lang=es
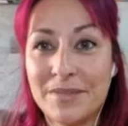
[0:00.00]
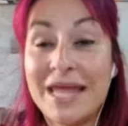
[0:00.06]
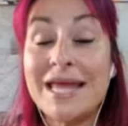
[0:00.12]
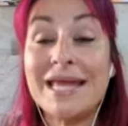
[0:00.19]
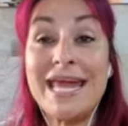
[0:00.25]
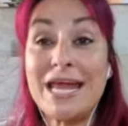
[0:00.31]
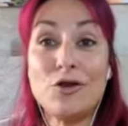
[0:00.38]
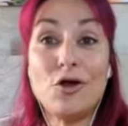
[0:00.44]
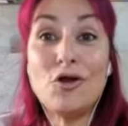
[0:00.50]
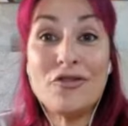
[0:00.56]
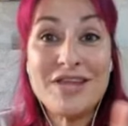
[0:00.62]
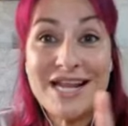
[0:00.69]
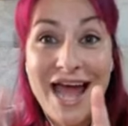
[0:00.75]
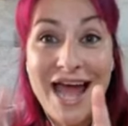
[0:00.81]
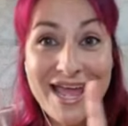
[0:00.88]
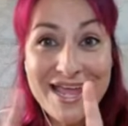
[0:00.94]
Que no lo
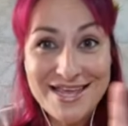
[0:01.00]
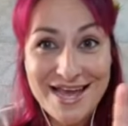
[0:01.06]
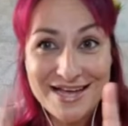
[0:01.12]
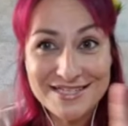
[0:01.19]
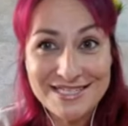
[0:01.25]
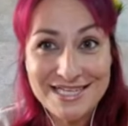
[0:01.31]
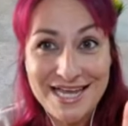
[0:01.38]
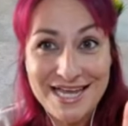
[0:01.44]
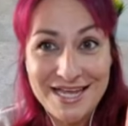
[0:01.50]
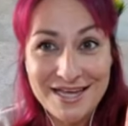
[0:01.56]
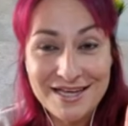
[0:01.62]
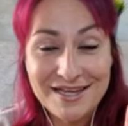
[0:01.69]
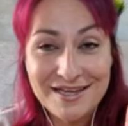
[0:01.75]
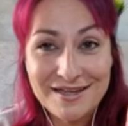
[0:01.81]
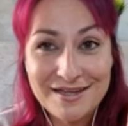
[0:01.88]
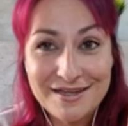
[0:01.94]
dirá ella sí
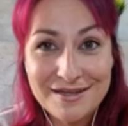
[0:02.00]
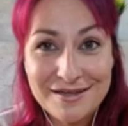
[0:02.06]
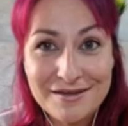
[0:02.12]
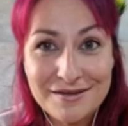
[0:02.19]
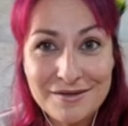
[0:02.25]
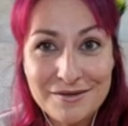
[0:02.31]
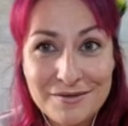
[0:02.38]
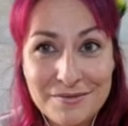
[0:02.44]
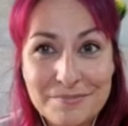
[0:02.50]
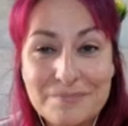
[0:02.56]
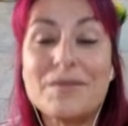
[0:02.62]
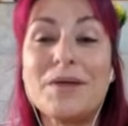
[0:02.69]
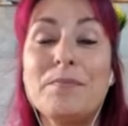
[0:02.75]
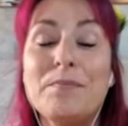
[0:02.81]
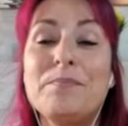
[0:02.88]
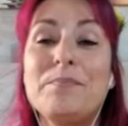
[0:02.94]

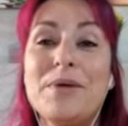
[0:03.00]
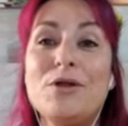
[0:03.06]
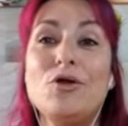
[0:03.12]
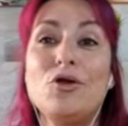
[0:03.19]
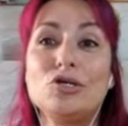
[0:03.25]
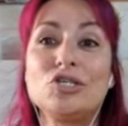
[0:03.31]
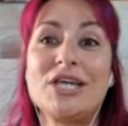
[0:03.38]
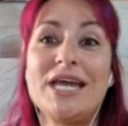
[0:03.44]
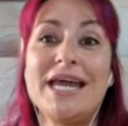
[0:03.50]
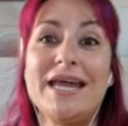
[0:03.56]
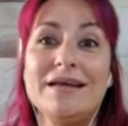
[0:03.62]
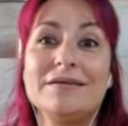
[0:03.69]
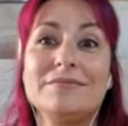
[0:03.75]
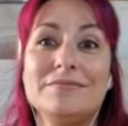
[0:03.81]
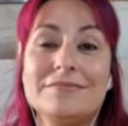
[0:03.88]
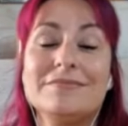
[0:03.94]
pero, los que...
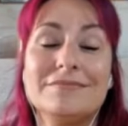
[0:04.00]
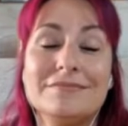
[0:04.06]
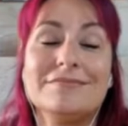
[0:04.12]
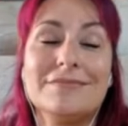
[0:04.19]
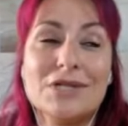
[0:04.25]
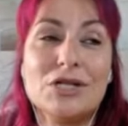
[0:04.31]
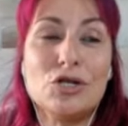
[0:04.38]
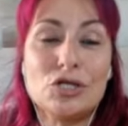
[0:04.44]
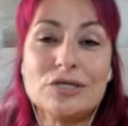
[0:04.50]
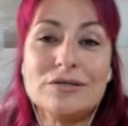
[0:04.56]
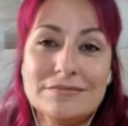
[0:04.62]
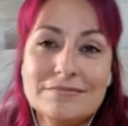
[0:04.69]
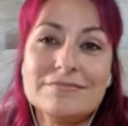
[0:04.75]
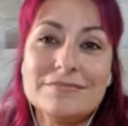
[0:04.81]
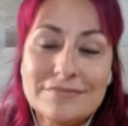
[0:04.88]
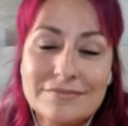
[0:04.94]
Pero es fácil de
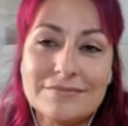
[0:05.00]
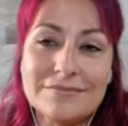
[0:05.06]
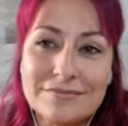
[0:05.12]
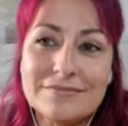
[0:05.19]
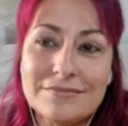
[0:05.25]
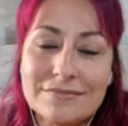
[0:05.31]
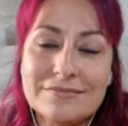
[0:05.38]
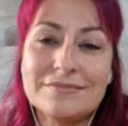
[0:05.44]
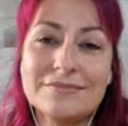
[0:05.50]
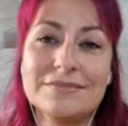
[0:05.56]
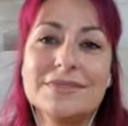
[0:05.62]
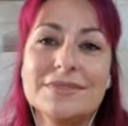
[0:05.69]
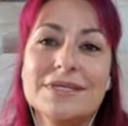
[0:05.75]
interpretar, ¿eh?